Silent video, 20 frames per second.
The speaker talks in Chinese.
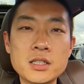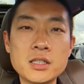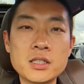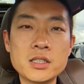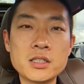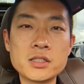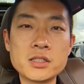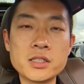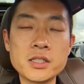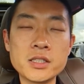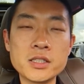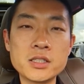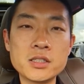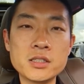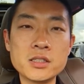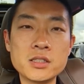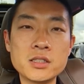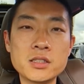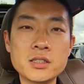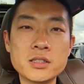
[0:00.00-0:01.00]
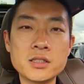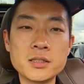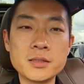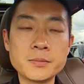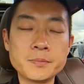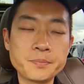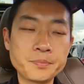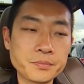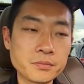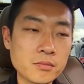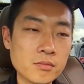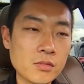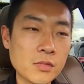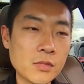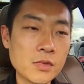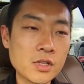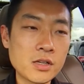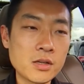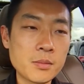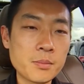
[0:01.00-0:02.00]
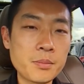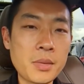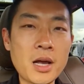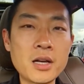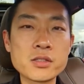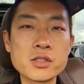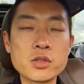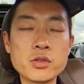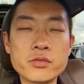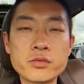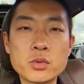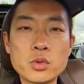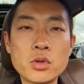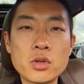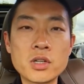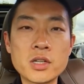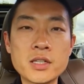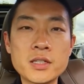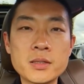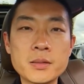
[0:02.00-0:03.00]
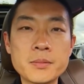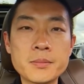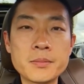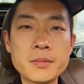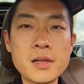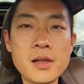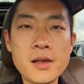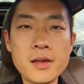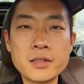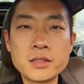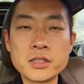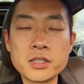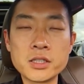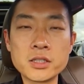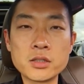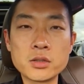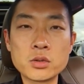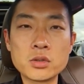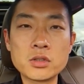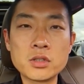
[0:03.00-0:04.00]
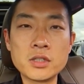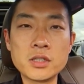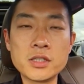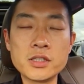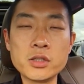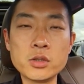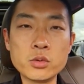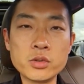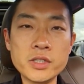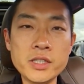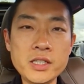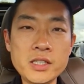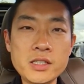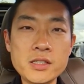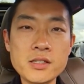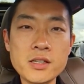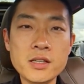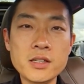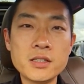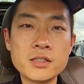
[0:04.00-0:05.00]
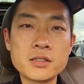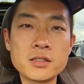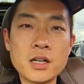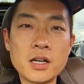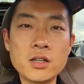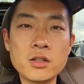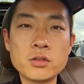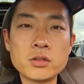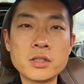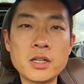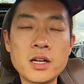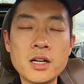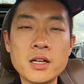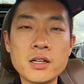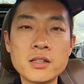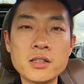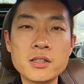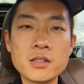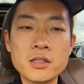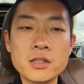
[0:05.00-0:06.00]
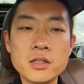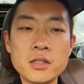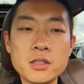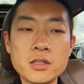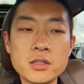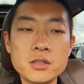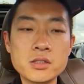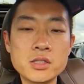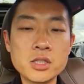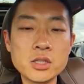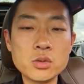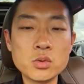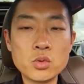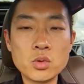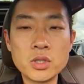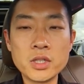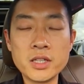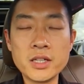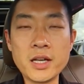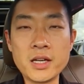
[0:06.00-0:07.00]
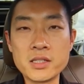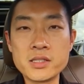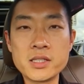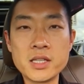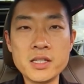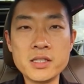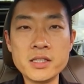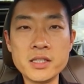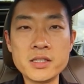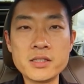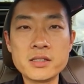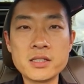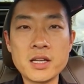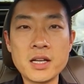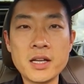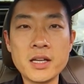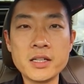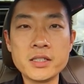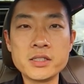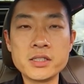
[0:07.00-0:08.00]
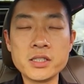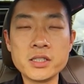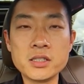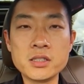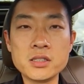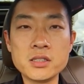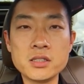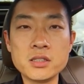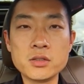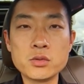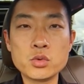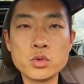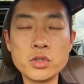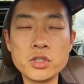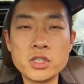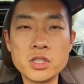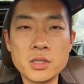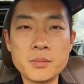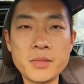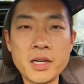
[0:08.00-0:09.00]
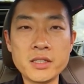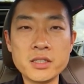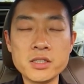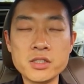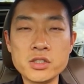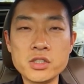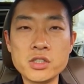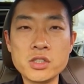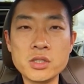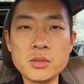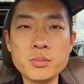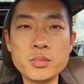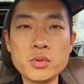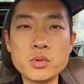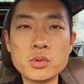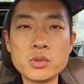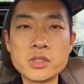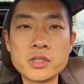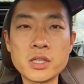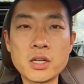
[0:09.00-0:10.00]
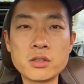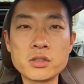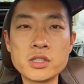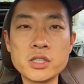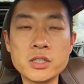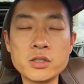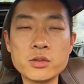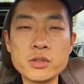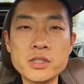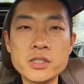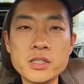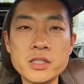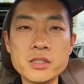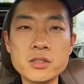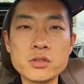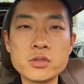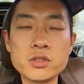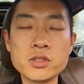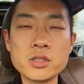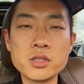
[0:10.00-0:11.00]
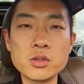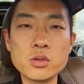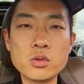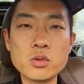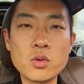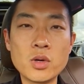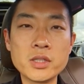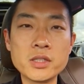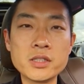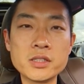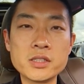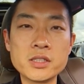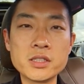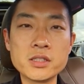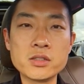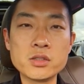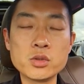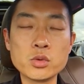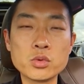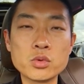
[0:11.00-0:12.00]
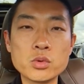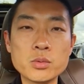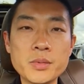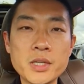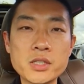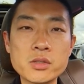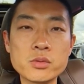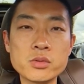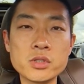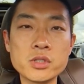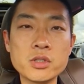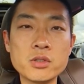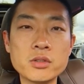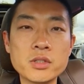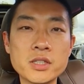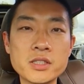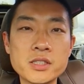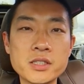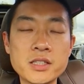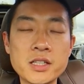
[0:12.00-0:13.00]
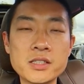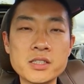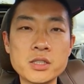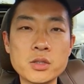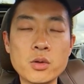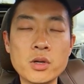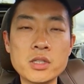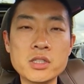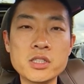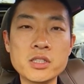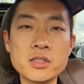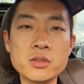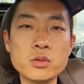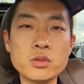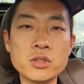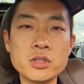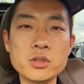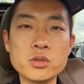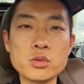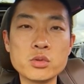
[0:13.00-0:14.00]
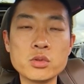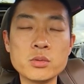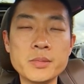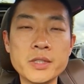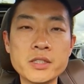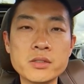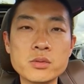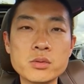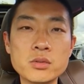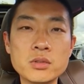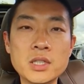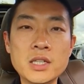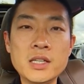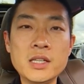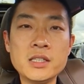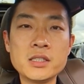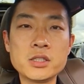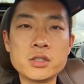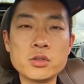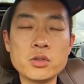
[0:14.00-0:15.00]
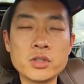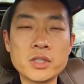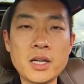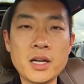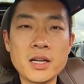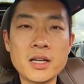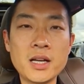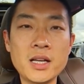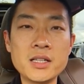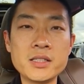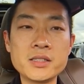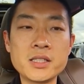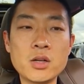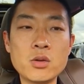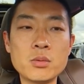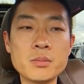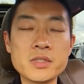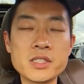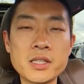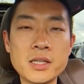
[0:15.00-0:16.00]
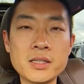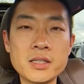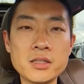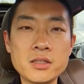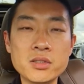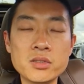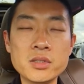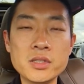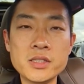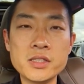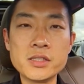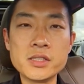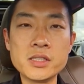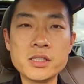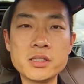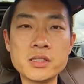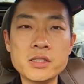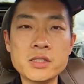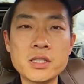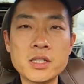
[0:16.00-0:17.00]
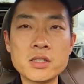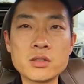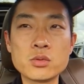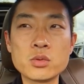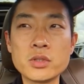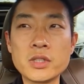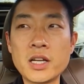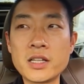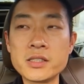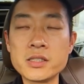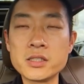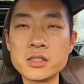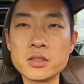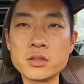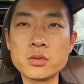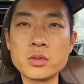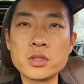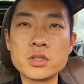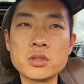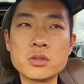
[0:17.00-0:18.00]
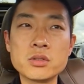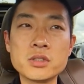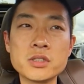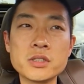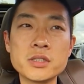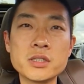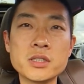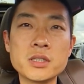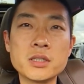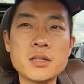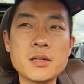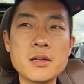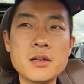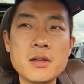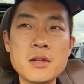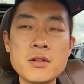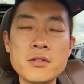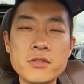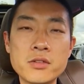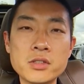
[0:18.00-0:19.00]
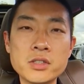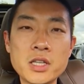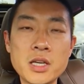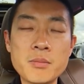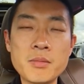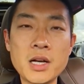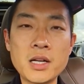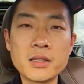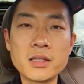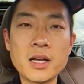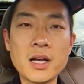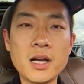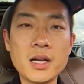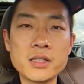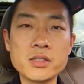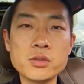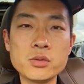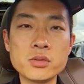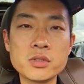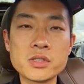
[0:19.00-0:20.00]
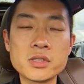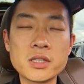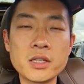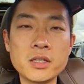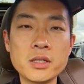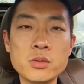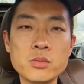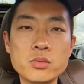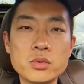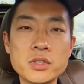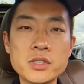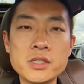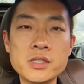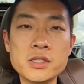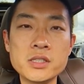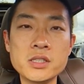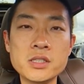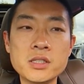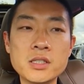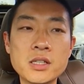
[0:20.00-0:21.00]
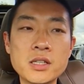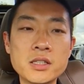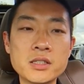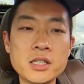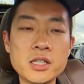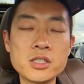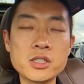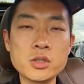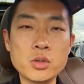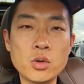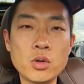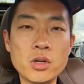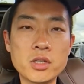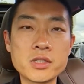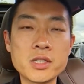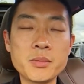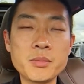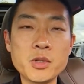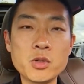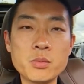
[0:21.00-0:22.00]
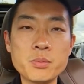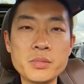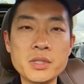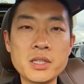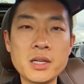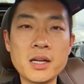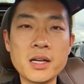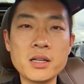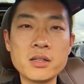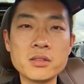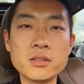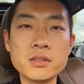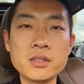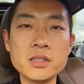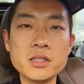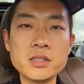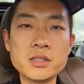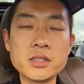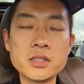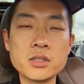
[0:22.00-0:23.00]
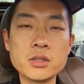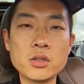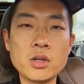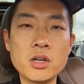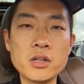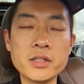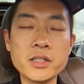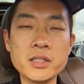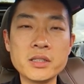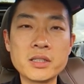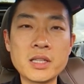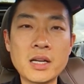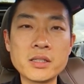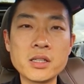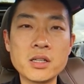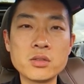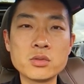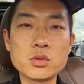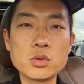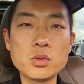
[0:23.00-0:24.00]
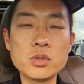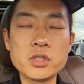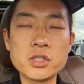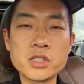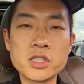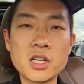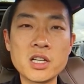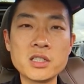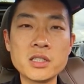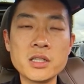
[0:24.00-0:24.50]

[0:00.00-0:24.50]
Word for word: 这个 pounds of torque， 这个扭力，然后呢。经过了2、3年，在这个最热卖的吉普小切诺基，也就是自由光的这个9速变速之后呢，现在这款车用了9速变速。其实我大家看了一下，我们3.6的引擎，像最大竞争对手这个丰田吧，它还是用了3.5的引擎，但是油耗上面我们比它还要低，这个油耗可以达到综合12.8